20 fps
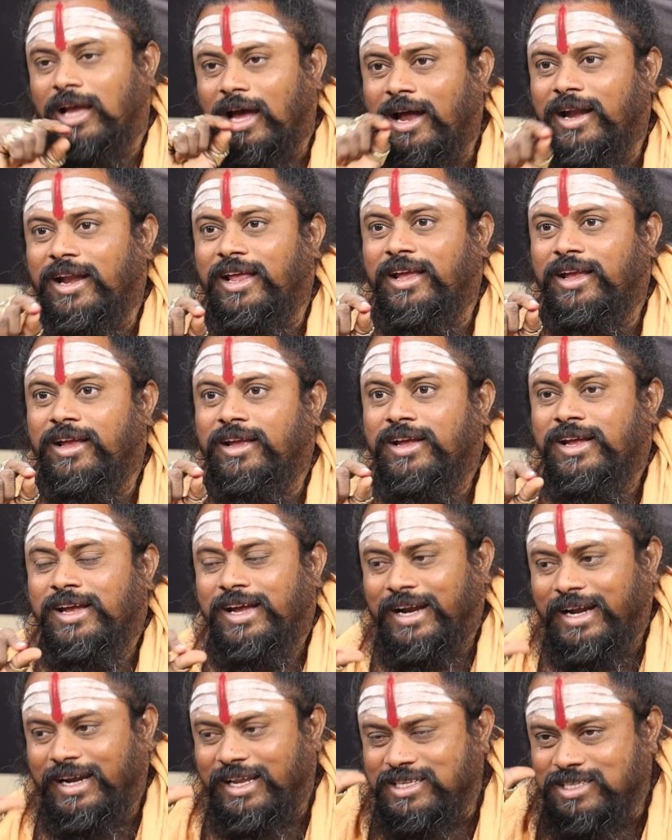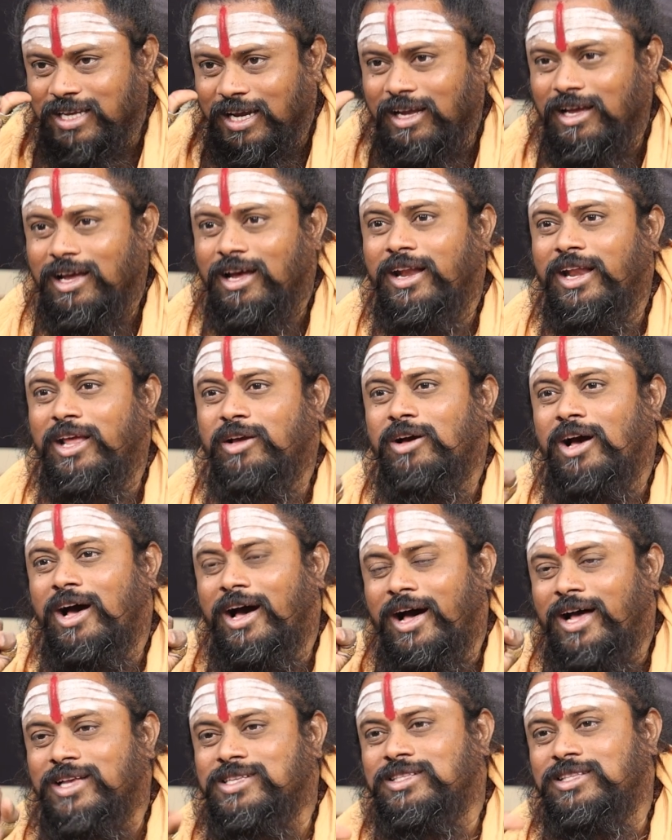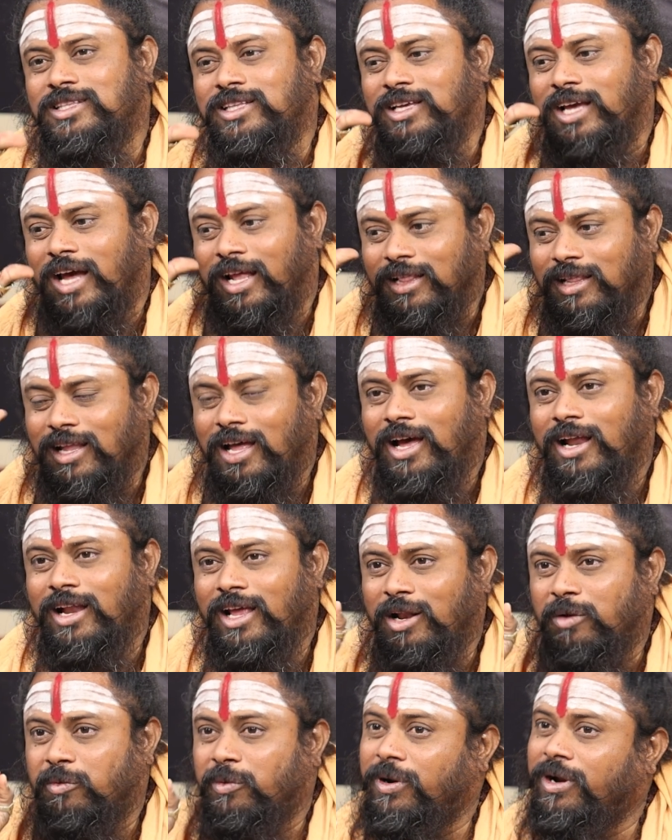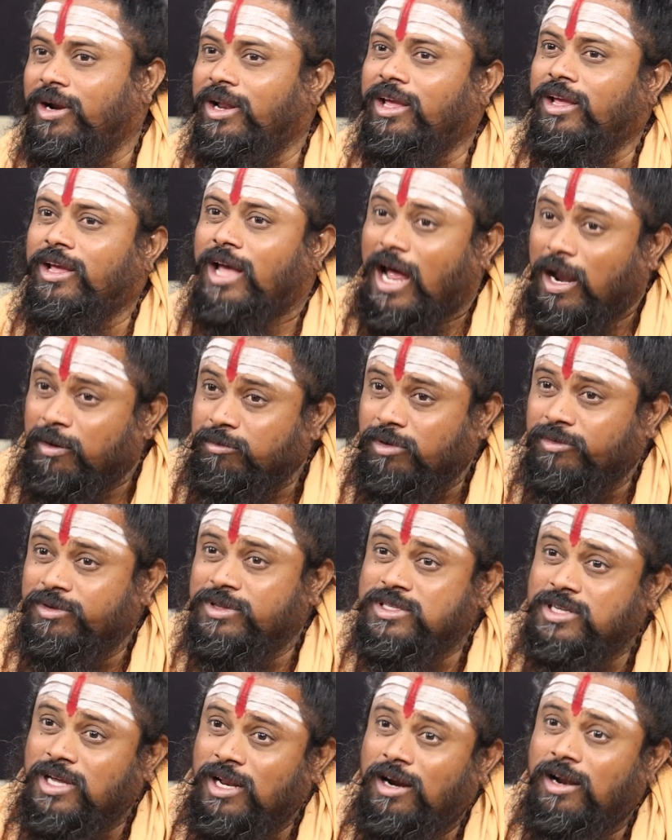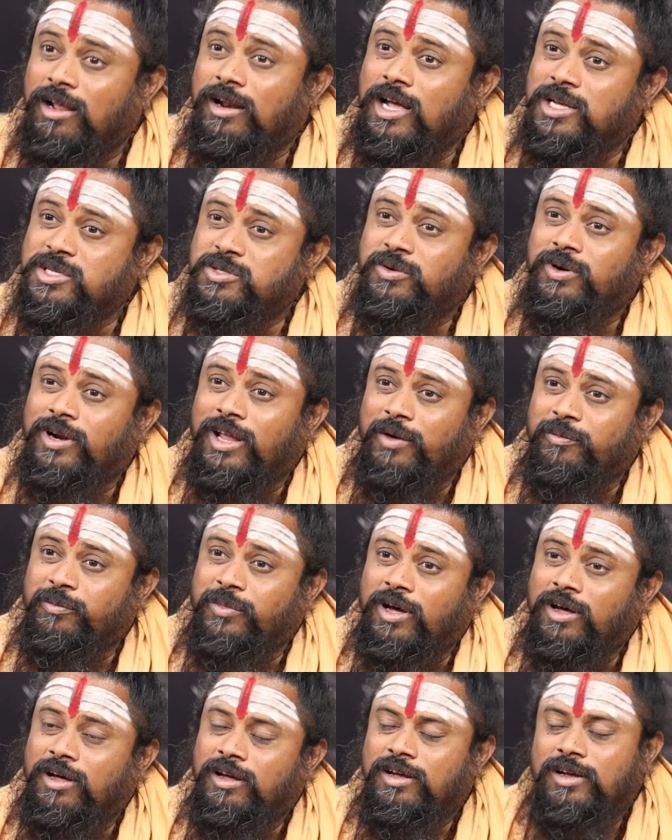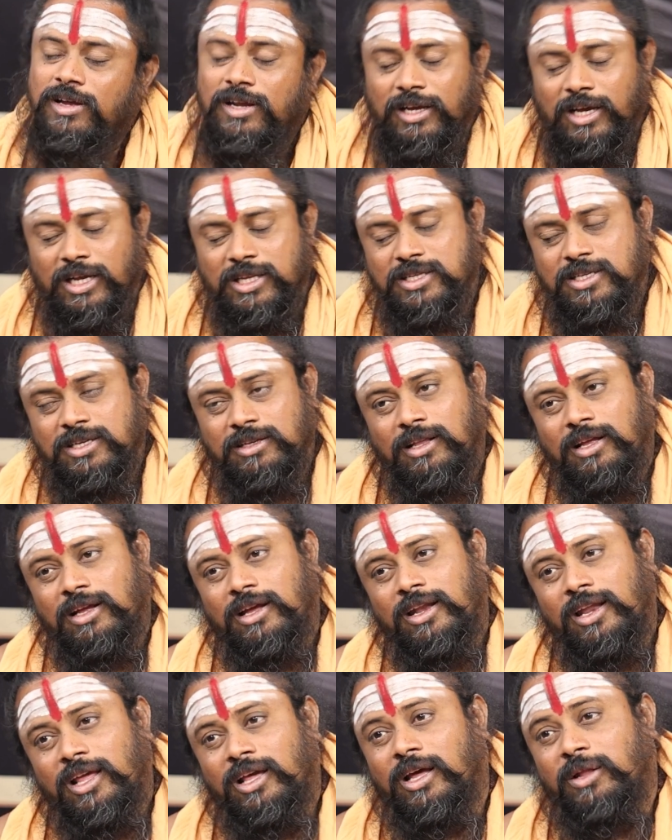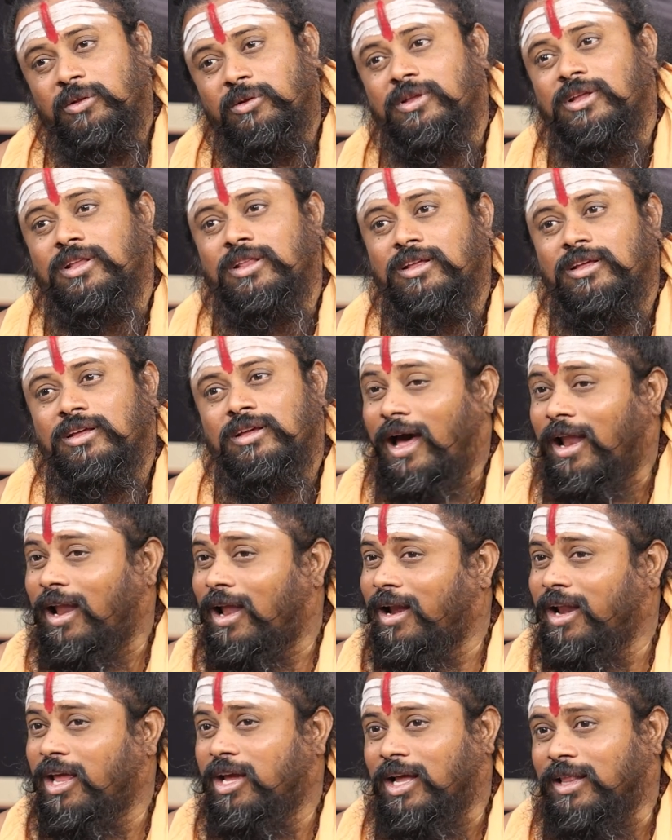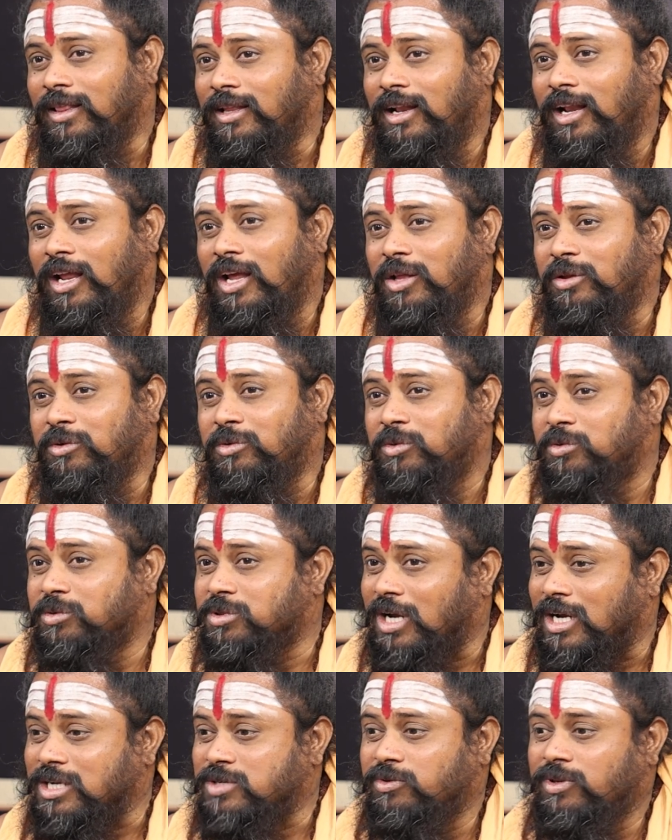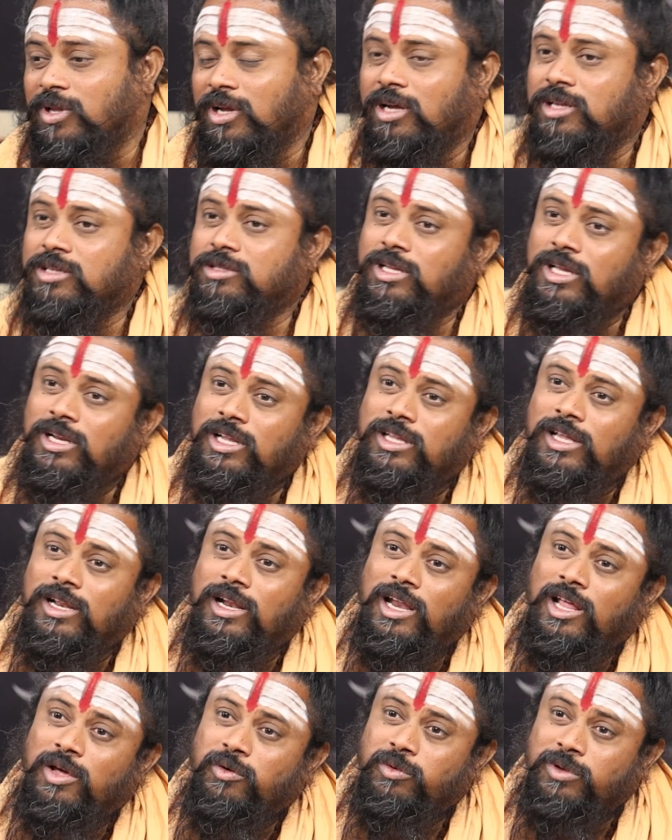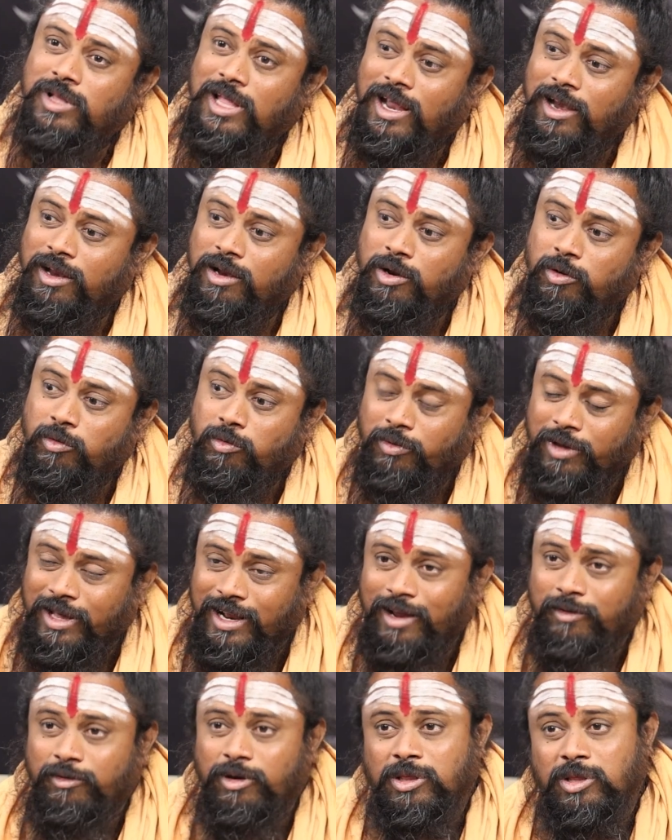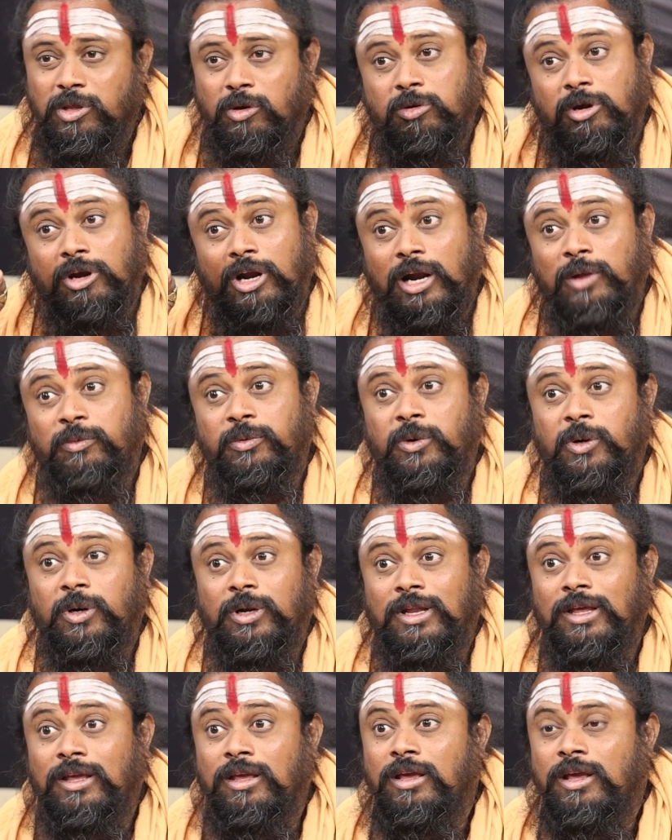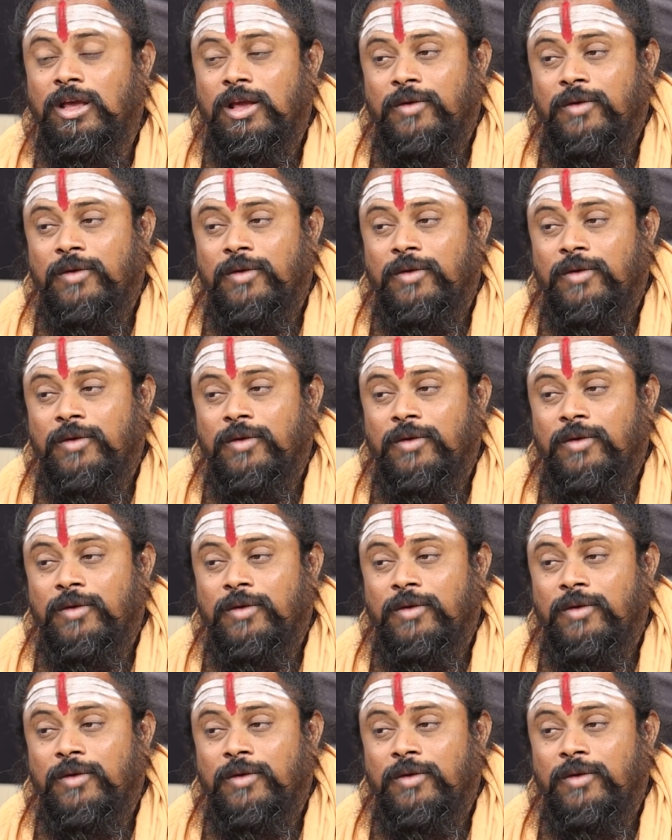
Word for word: కానీ నిజంగా నీకు ఆస్తి అందాలని ఉండి అనుభవించాలని రాసుంటే అమ్మ ఖచ్చితంగా నీకు అందుతుంది అలా నీకు అంది లేదు నువ్వు శాశ్వతంగా దీన్ని తినలేవు దాన్ని నువ్వు వేరే వ్యక్తి యొక్క కడుపు కొట్టి